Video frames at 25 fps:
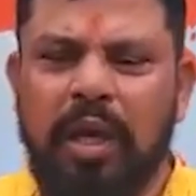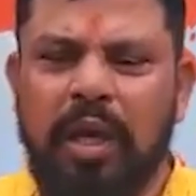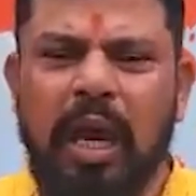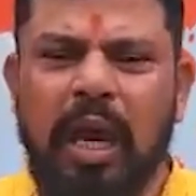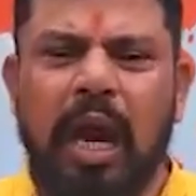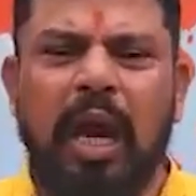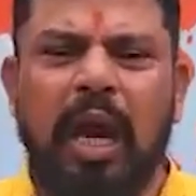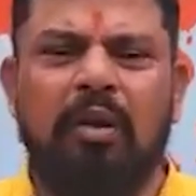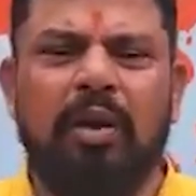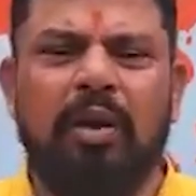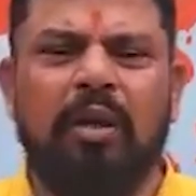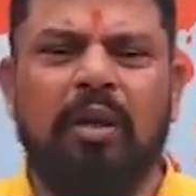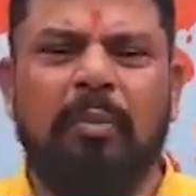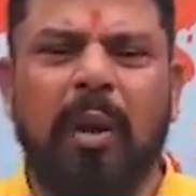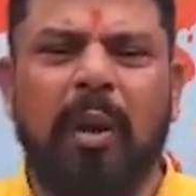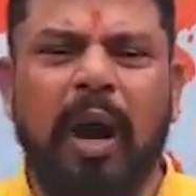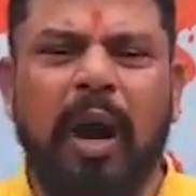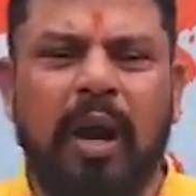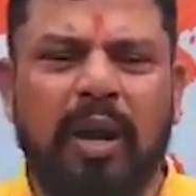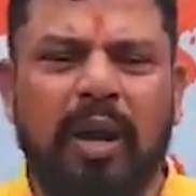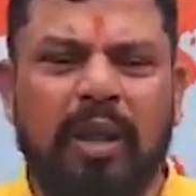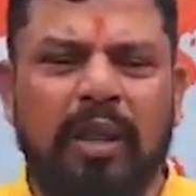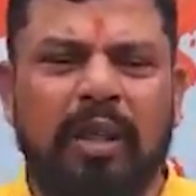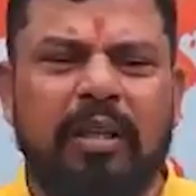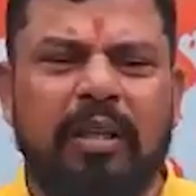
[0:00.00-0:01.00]
యావత్
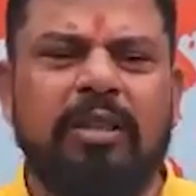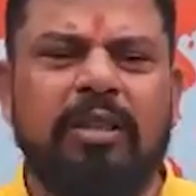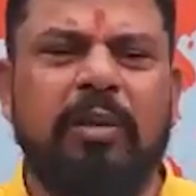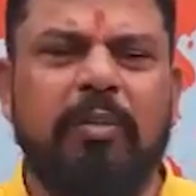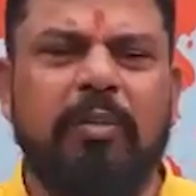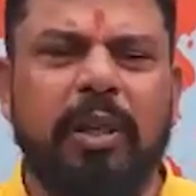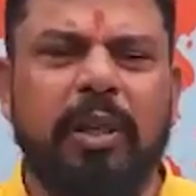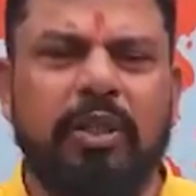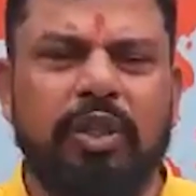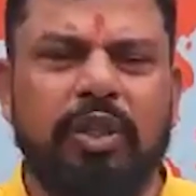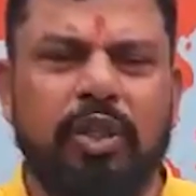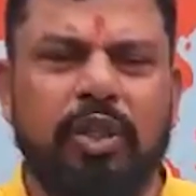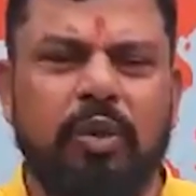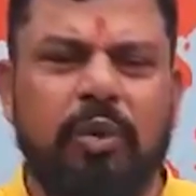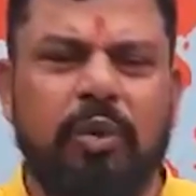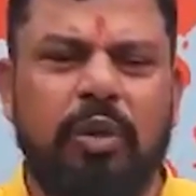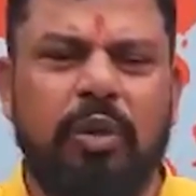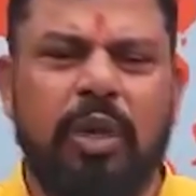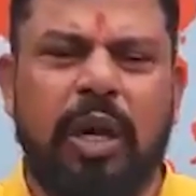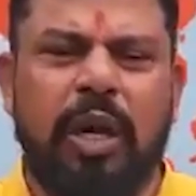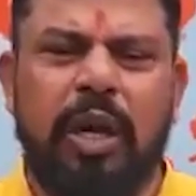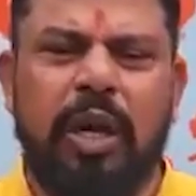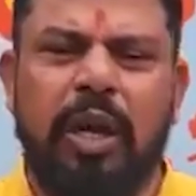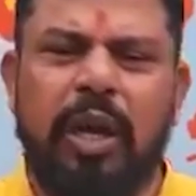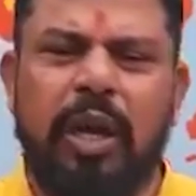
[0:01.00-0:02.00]
భారతదేశం మంచిగా
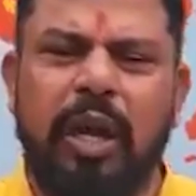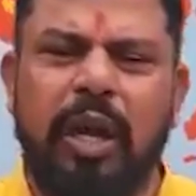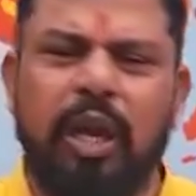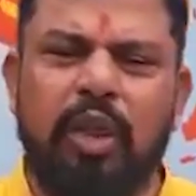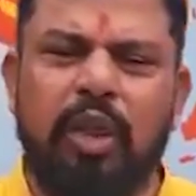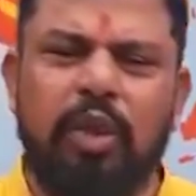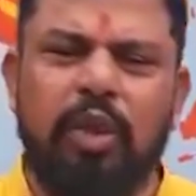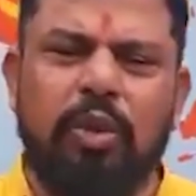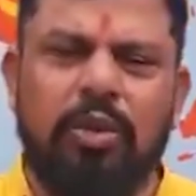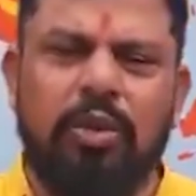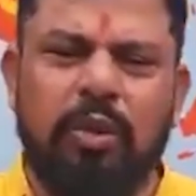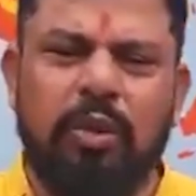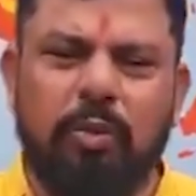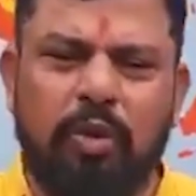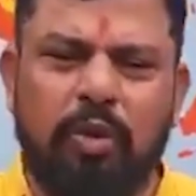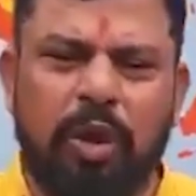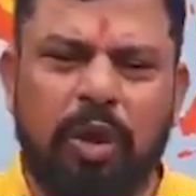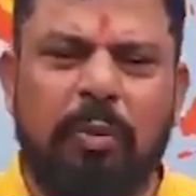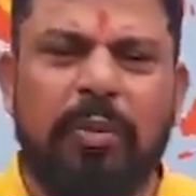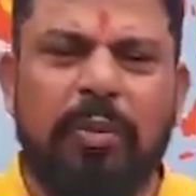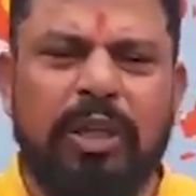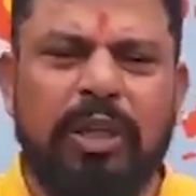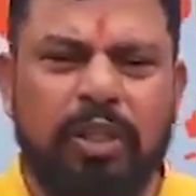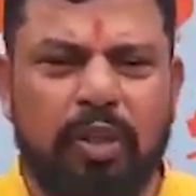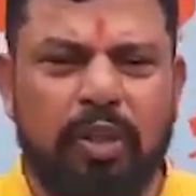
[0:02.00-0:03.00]
ఉండాలి హిందూయిజం
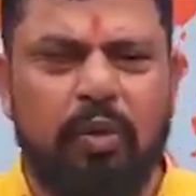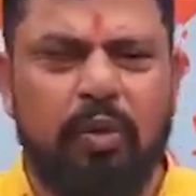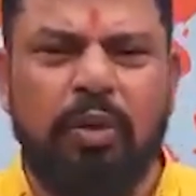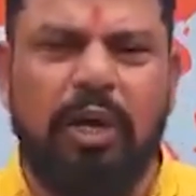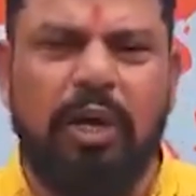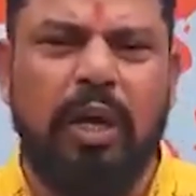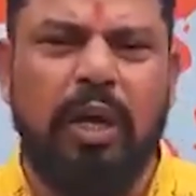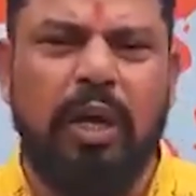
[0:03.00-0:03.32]
కూడా మంచిగా